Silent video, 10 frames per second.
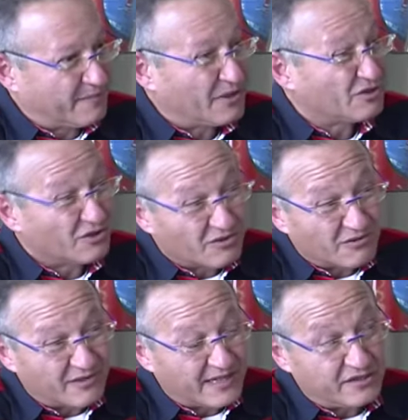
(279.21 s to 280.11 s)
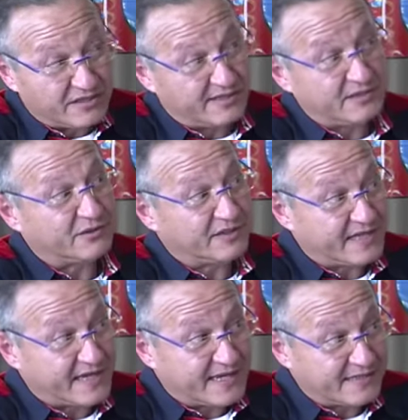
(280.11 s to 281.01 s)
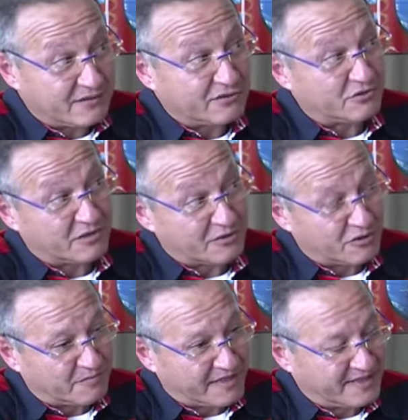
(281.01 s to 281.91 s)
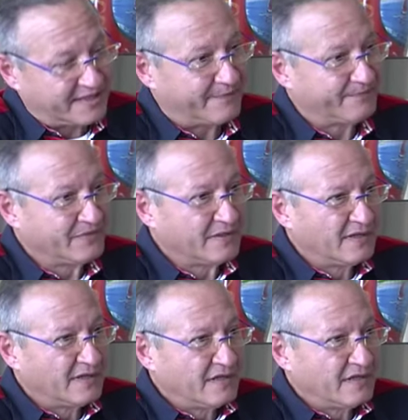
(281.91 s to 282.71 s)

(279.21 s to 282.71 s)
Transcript: però sono l'eccezione dei casi, non sono la normalità.